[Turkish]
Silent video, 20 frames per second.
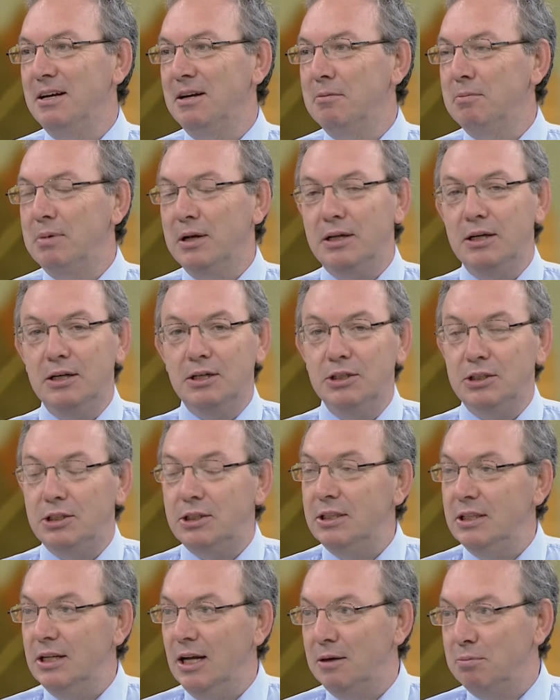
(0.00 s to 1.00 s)
Peki
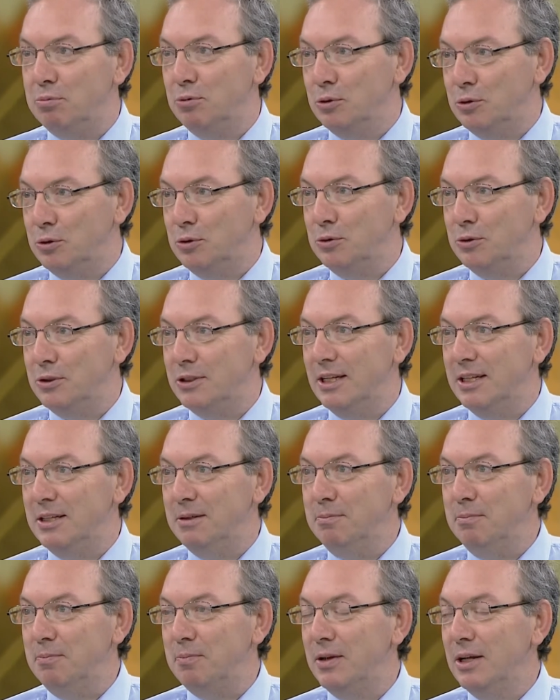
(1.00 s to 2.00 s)
kışın ne yapıyorsunuz
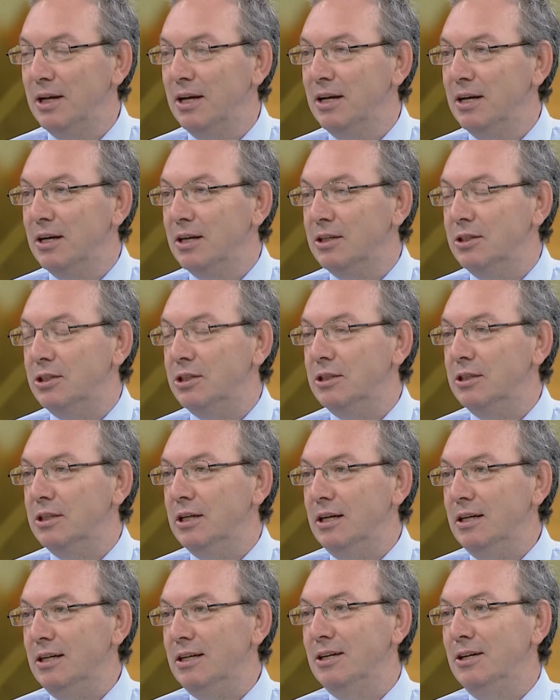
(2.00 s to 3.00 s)
dedim. Kışın
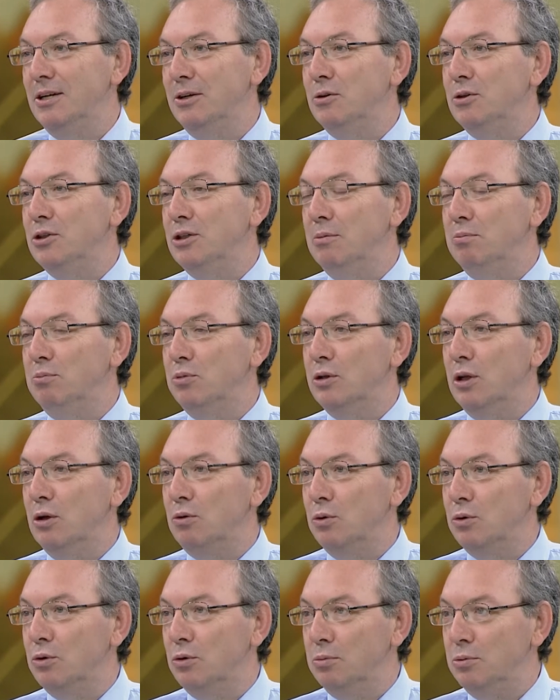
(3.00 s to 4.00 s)
da hocam
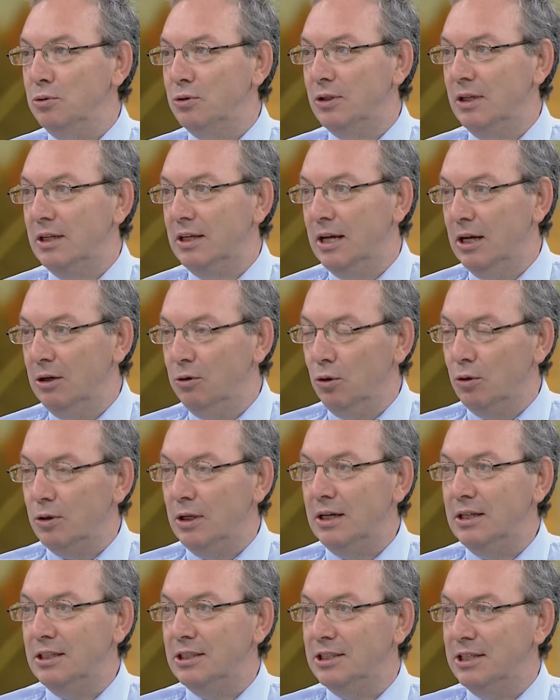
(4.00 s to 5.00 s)
buradan otobüs
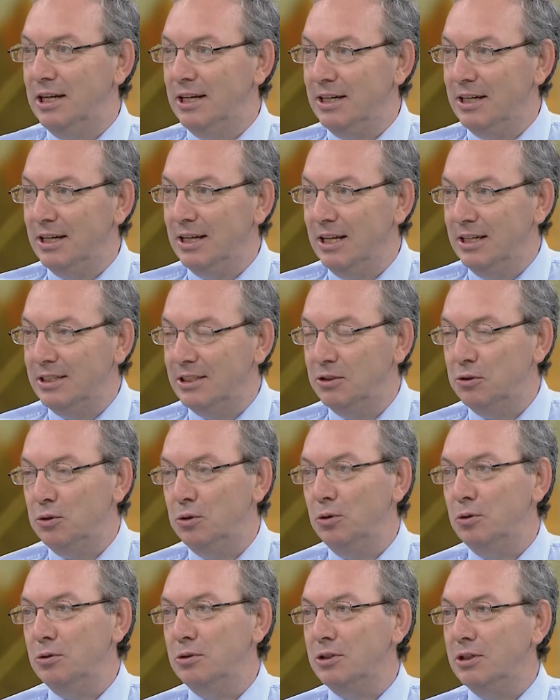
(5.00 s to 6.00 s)
geliyorlar. Şehri
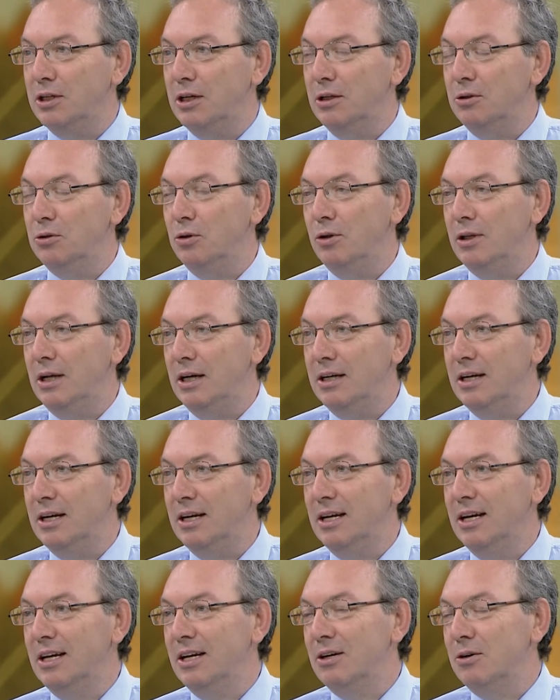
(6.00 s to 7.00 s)
gezdiriyoruz, kalıyorlar
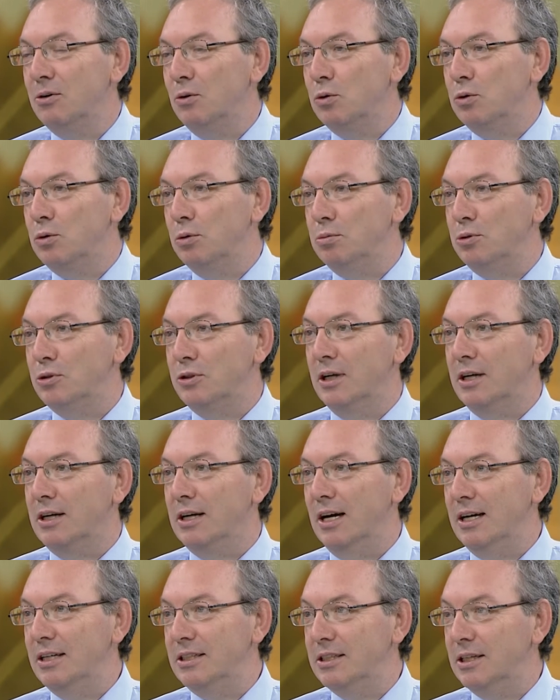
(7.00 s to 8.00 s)
otobüsle
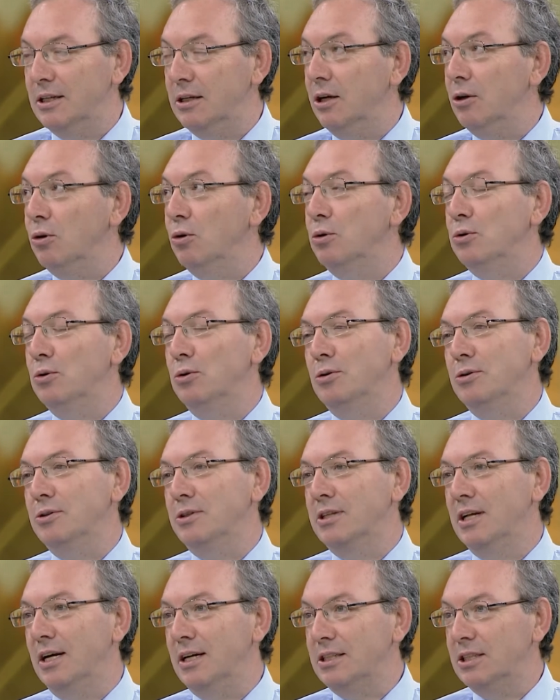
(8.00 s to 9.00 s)
Kayseri'ye
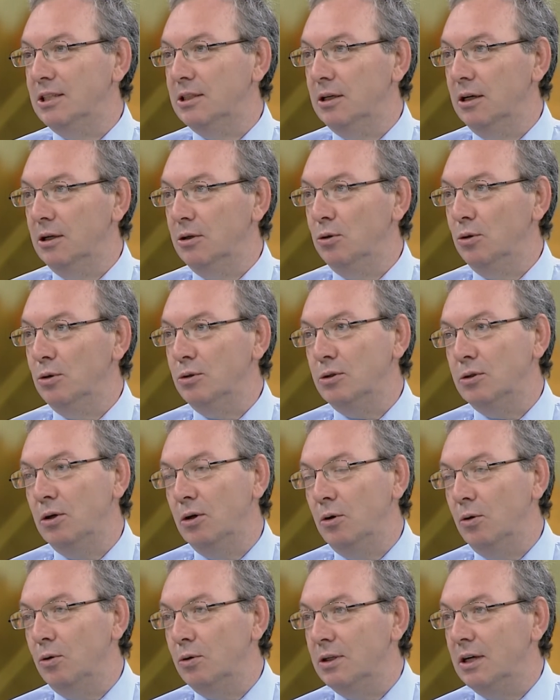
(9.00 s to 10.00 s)
götürüyoruz, dağa çıkarıyoruz.
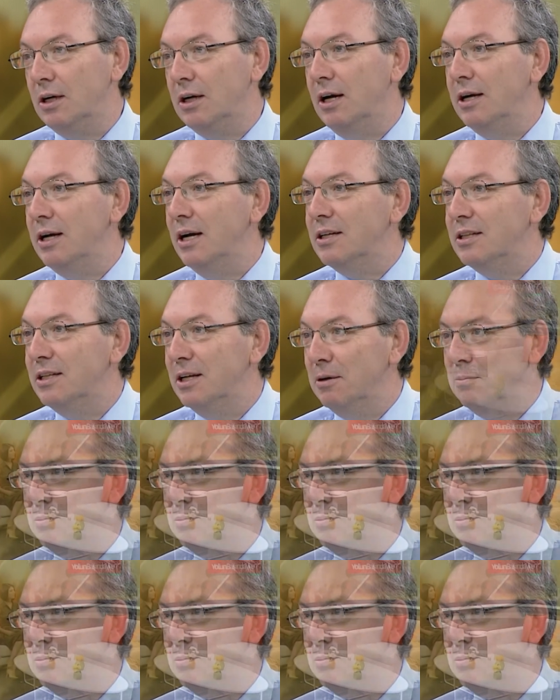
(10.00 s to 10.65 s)
Orada kayak, kayak yapıyorlar. da